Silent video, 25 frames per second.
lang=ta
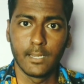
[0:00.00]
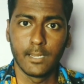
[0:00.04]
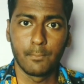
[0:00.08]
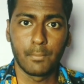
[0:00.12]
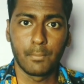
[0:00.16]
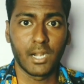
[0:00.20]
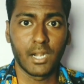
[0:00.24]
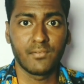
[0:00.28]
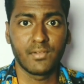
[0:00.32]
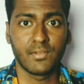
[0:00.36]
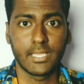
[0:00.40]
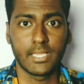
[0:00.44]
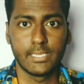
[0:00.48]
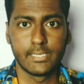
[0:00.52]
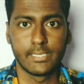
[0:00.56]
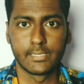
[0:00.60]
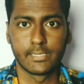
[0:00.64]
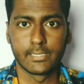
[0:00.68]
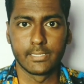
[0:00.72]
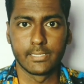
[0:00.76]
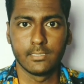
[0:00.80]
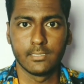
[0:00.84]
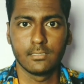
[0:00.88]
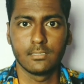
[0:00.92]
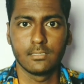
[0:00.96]
இதுல பல வகை
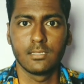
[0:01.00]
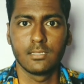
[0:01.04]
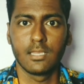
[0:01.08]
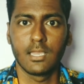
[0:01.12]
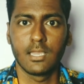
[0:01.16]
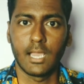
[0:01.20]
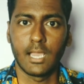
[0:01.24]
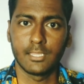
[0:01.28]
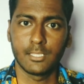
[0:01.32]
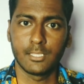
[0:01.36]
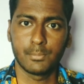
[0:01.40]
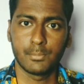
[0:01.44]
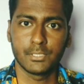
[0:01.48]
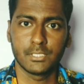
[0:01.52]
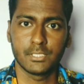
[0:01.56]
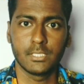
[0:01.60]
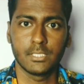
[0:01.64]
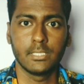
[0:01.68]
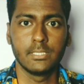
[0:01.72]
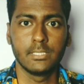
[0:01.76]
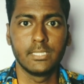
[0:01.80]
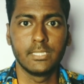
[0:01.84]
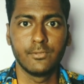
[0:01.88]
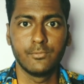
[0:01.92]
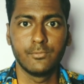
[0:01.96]
இருக்கு அதை பத்தி
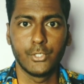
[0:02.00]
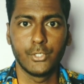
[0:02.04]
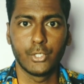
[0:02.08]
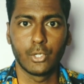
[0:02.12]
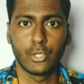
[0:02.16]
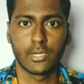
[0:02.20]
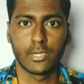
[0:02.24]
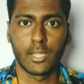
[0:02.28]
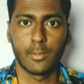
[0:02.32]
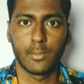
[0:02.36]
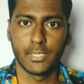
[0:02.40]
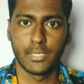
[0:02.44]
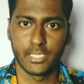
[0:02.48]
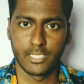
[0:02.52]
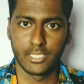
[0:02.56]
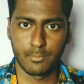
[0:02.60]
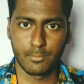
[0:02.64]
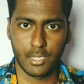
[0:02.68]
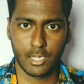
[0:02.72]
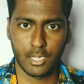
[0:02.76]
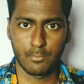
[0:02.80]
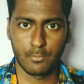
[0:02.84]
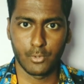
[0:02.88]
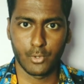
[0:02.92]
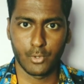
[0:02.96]
தான் இந்த வீடியோல நாம
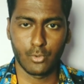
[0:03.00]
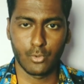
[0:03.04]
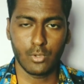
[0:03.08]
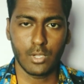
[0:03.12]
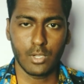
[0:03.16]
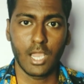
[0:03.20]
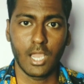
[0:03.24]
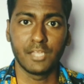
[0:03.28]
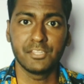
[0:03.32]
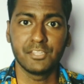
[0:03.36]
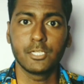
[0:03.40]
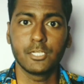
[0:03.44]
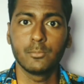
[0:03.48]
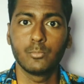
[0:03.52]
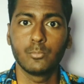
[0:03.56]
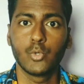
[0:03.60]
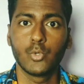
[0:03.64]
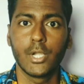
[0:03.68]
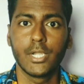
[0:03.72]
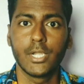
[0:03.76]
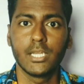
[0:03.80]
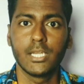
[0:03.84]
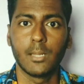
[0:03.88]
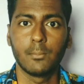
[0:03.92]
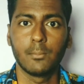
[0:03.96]
இன்னைக்கு பார்க்க போறோம் அதுக்கு
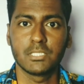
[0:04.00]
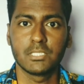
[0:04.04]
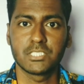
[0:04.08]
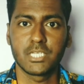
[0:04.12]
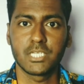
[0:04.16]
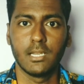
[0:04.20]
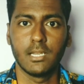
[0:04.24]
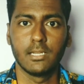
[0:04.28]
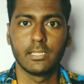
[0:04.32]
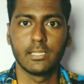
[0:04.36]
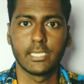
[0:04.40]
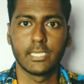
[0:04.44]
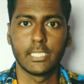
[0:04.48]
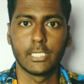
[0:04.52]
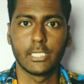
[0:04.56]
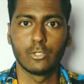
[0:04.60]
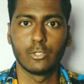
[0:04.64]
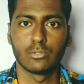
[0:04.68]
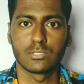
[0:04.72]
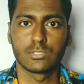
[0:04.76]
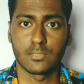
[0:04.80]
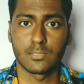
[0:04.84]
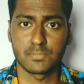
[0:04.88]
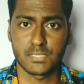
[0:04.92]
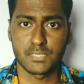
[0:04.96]
முன்னாடி நம்ம சேனலுக்கு
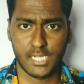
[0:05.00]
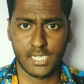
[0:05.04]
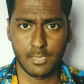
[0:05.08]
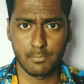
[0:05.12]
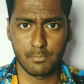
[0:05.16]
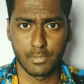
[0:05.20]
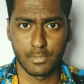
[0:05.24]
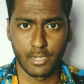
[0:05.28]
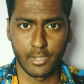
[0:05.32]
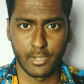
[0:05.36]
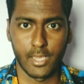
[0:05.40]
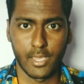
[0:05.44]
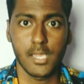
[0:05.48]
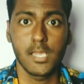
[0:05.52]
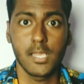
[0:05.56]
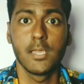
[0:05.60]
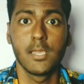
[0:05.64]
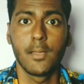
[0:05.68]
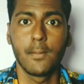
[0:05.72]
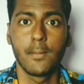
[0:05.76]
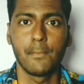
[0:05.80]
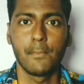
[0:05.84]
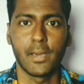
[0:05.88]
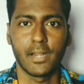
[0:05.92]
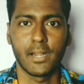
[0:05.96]
நீங்க இன்னும் சப்ஸ்கிரைப் பண்ணனா
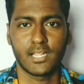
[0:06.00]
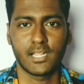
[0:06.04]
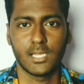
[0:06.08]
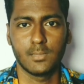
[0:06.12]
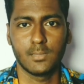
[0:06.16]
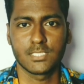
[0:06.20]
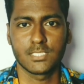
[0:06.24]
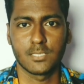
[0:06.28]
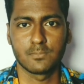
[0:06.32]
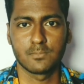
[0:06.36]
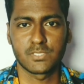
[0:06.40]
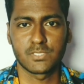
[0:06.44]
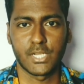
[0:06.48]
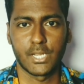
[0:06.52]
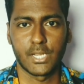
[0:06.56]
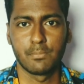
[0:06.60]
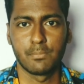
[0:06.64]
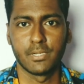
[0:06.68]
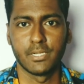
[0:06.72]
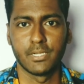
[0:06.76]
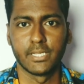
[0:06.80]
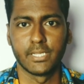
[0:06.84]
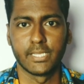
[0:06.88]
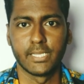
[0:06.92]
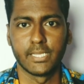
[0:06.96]
மறக்காம
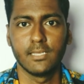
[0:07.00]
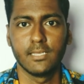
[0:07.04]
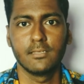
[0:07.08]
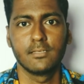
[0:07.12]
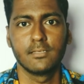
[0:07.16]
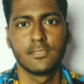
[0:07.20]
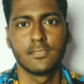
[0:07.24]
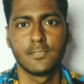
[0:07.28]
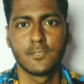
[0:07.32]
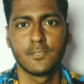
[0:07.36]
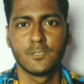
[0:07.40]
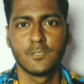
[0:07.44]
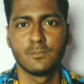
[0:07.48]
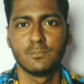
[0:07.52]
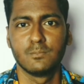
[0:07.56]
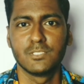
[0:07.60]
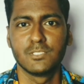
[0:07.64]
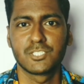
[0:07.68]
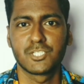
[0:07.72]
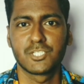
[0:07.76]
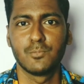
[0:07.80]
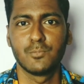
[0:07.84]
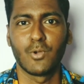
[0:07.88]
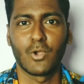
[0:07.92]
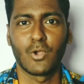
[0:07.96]
சப்ஸ்கிரைப் பண்ணிடுங்க
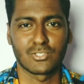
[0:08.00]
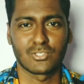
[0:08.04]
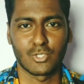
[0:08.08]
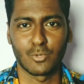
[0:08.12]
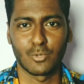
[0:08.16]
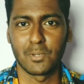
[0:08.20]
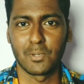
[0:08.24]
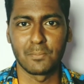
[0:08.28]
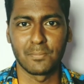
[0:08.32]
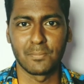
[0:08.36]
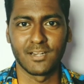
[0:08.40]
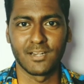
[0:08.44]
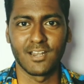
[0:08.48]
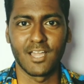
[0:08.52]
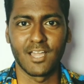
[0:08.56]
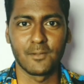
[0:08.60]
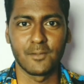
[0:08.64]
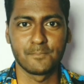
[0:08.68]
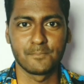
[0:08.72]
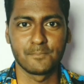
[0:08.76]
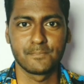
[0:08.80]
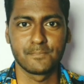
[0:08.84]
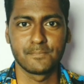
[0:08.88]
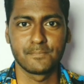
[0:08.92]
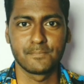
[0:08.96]
மிஸ்ட்ரி பாக்ஸ் ஓபன்
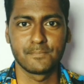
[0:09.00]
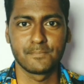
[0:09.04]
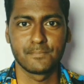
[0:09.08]
பண்ணலாம்